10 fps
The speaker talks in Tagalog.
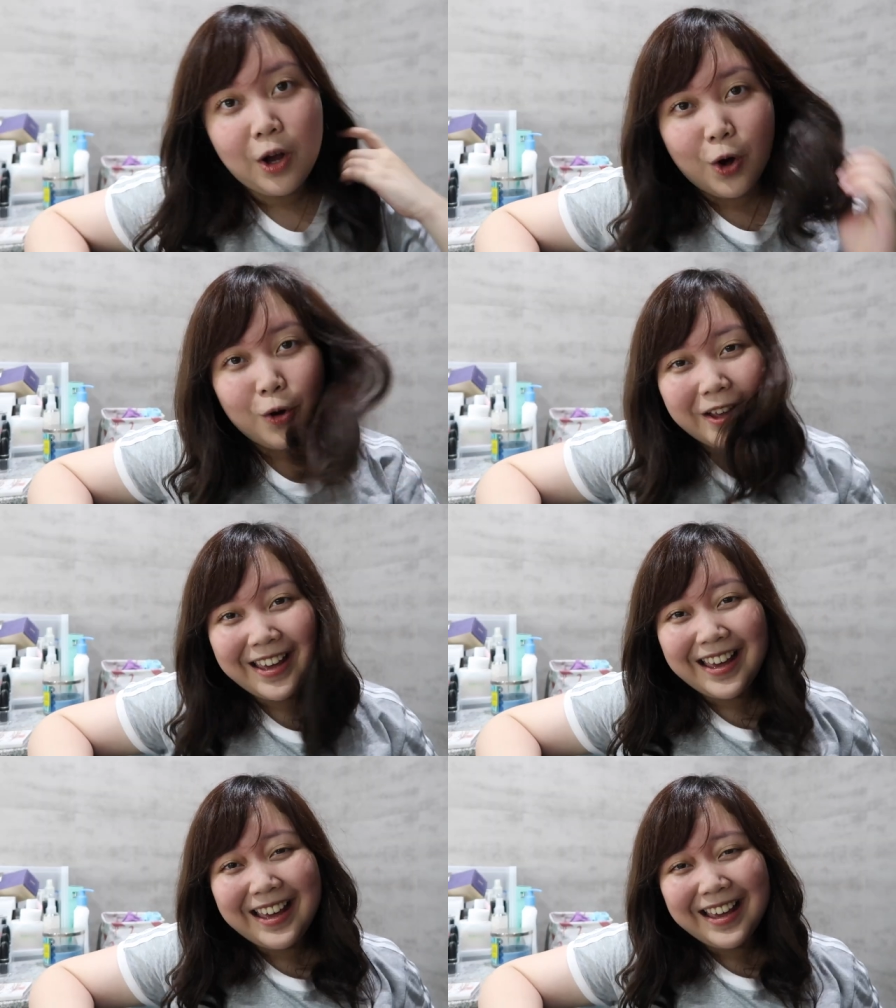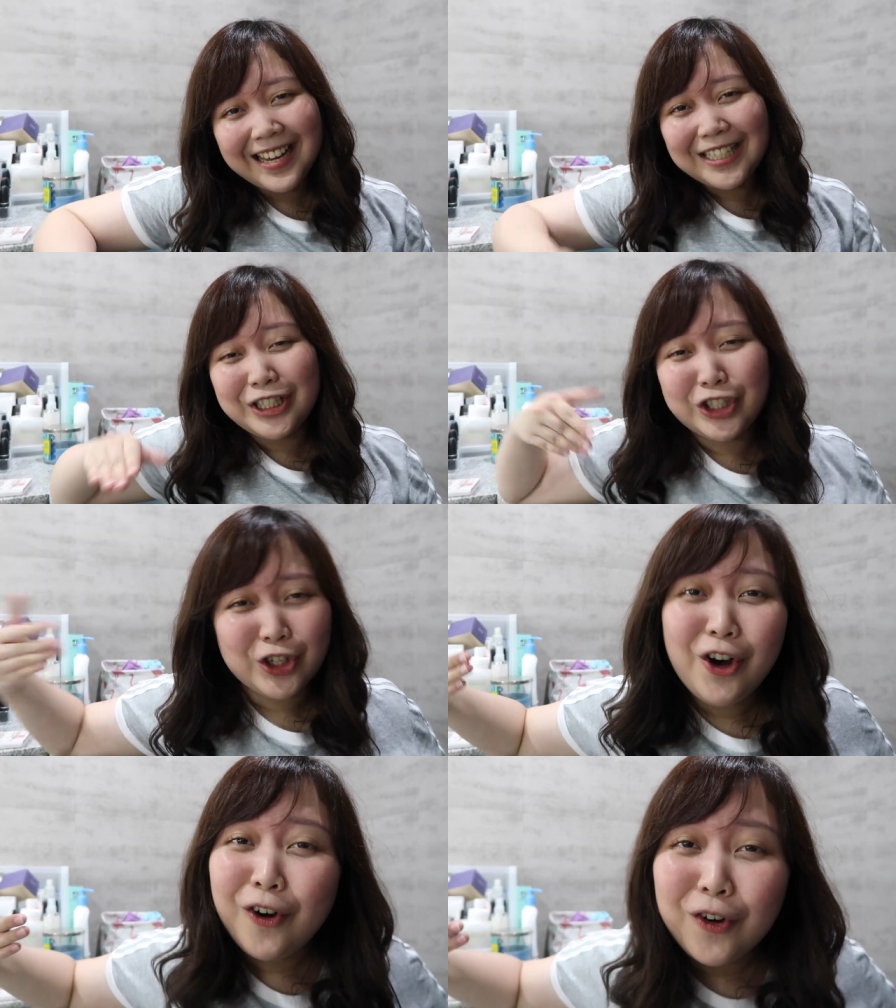Okay,
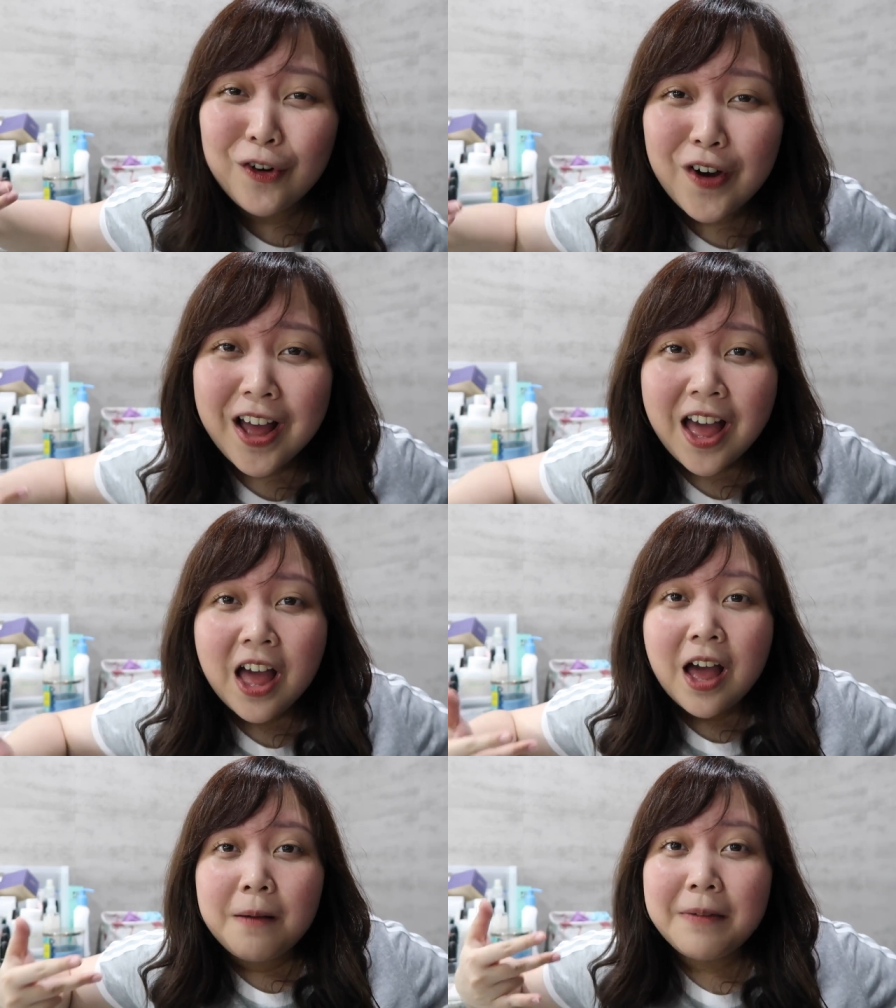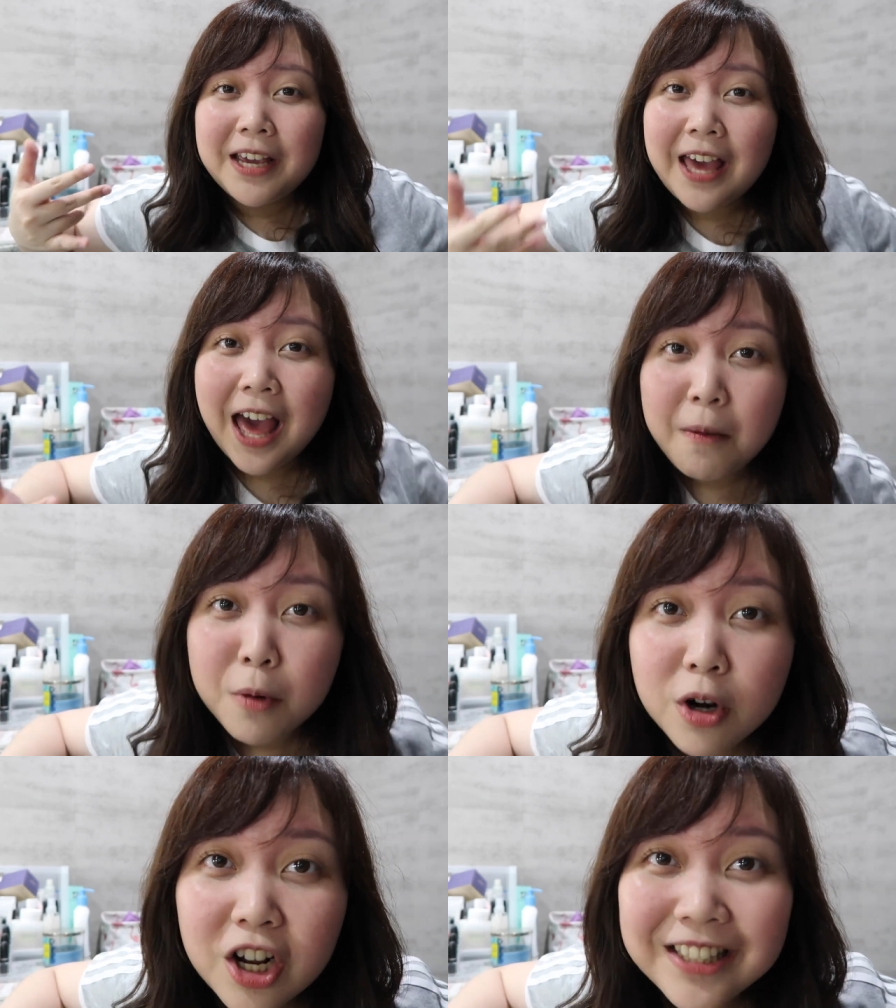so, my
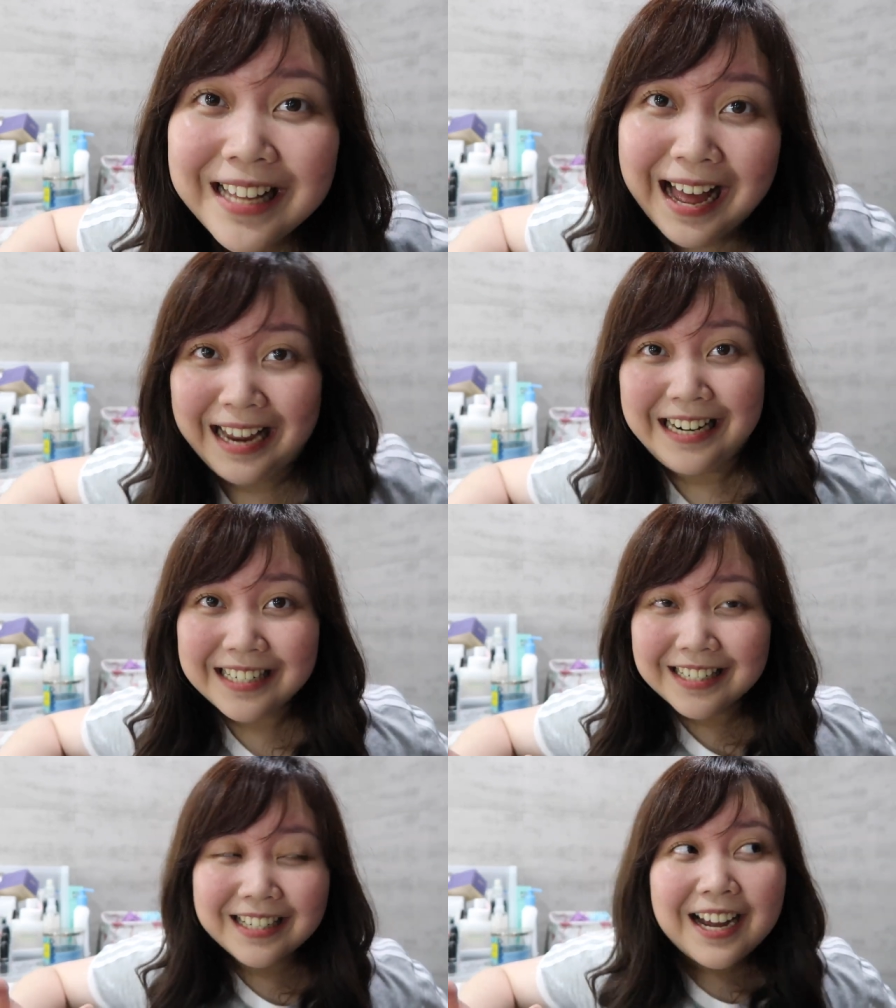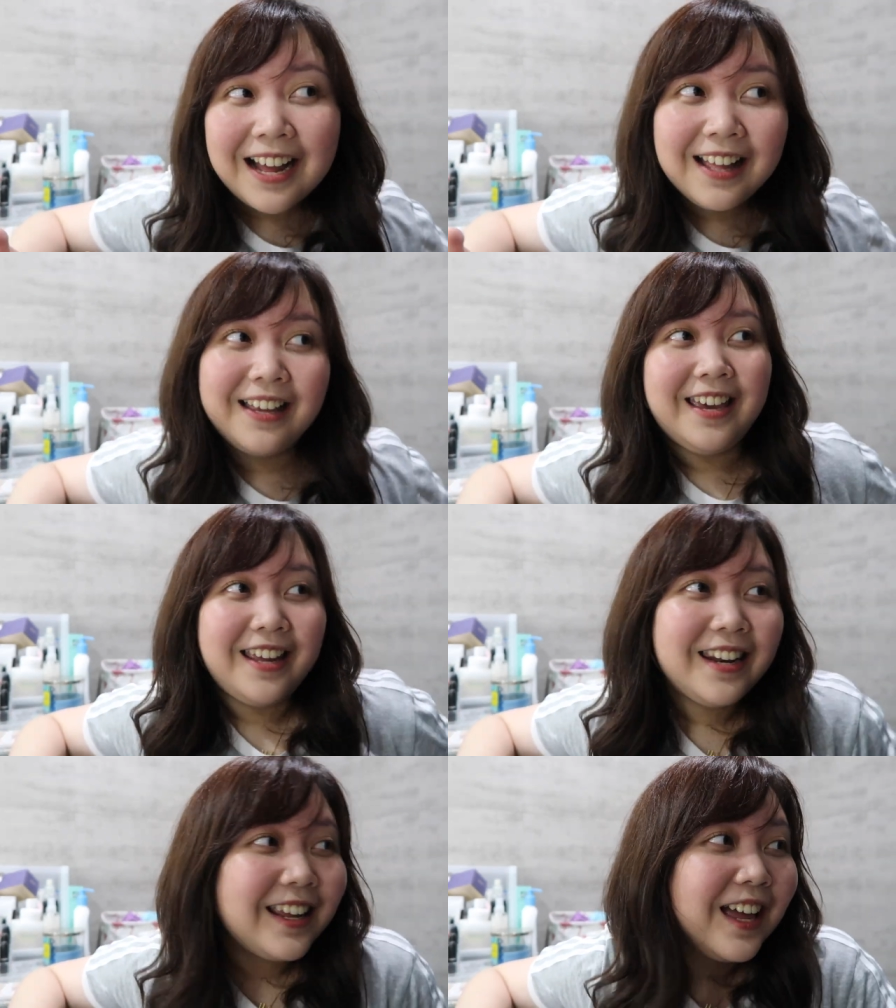camera died
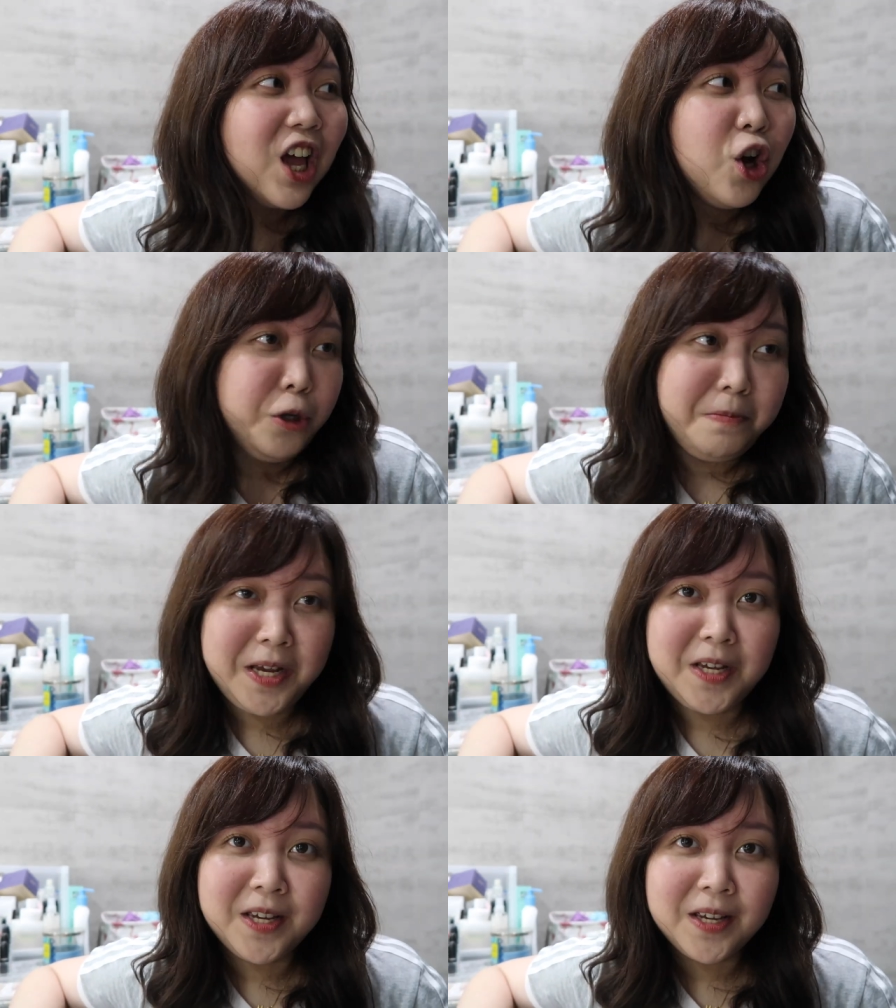again on me.